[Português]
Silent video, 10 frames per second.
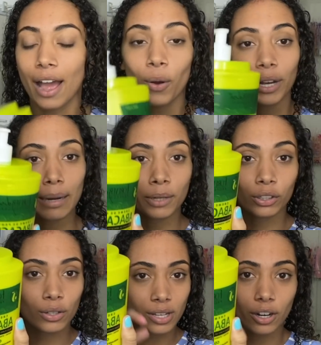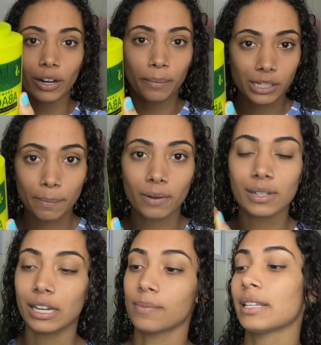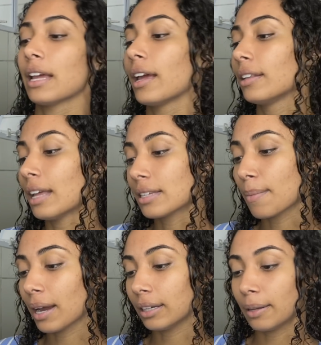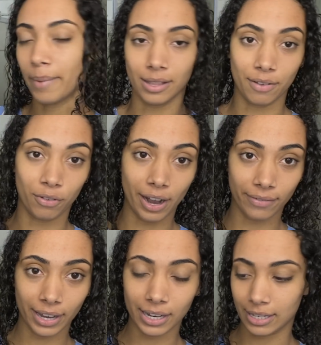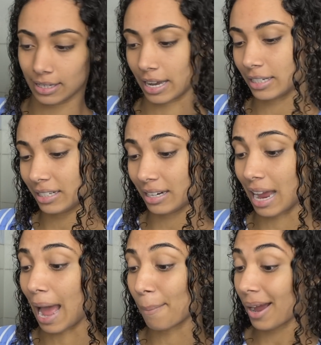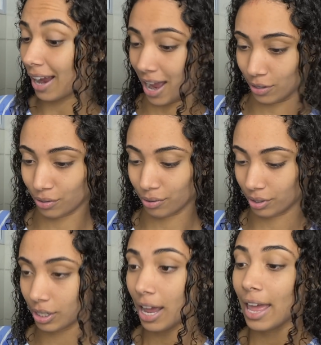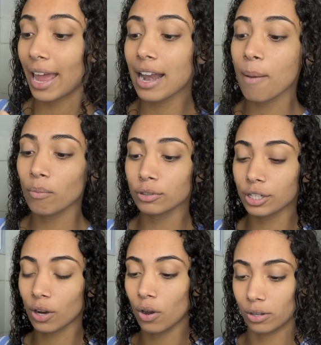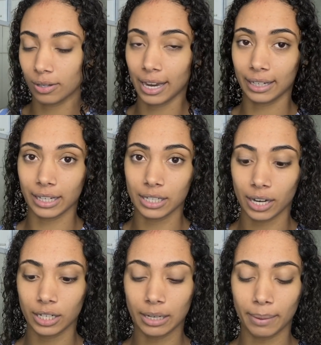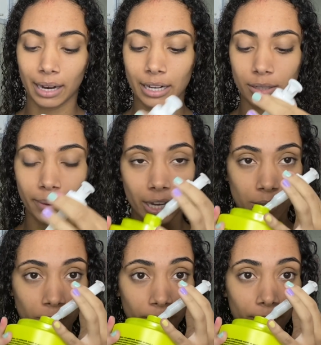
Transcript: o creme que eu tô usando eu nem mostrei pra vocês, mas é dessa marca também, da Forever é de abacaxos. Ele é muito cheiroso, que ele tem cheirinho de abacate mesmo.